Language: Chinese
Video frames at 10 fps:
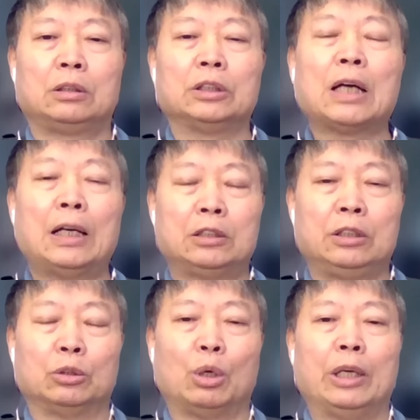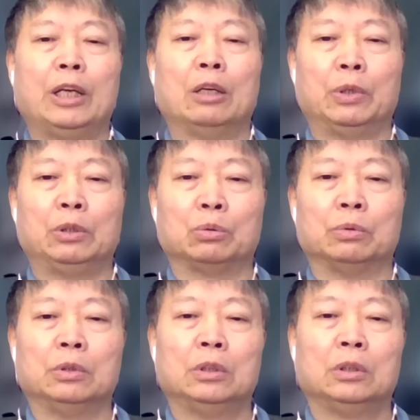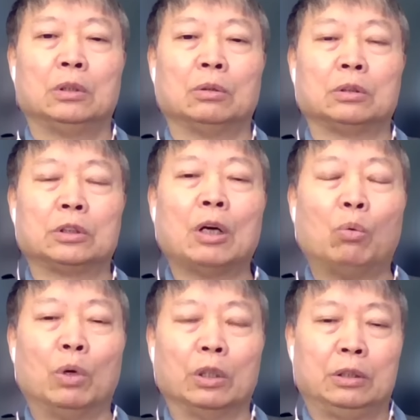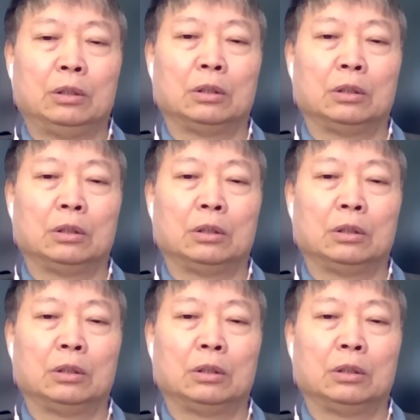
其实还是以传言为主，至少我